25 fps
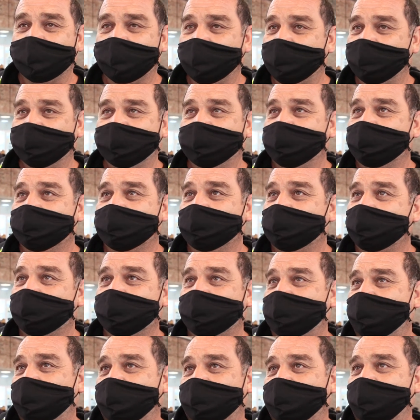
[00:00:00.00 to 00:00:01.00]

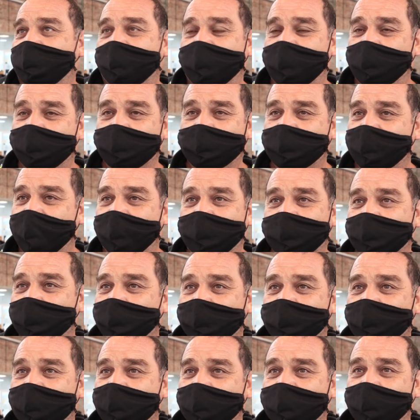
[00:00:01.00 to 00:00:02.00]
te, inunda de un
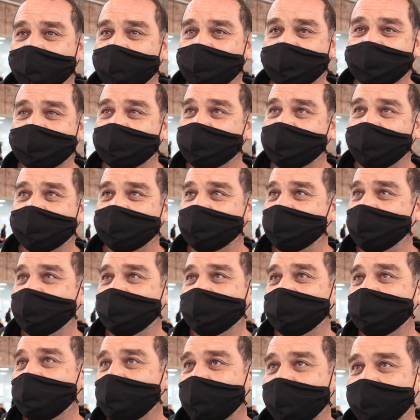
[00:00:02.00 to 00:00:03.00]
montón de
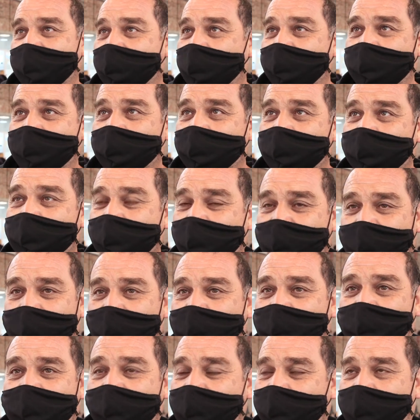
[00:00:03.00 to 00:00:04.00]
sensaciones fuertes,
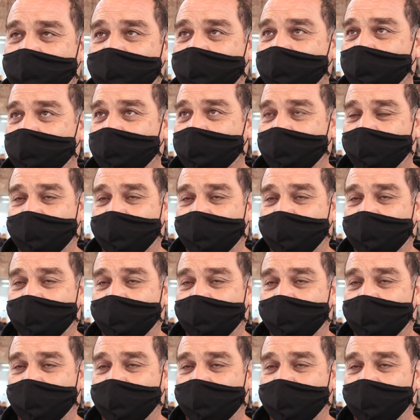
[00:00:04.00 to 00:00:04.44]
porque es fuerte,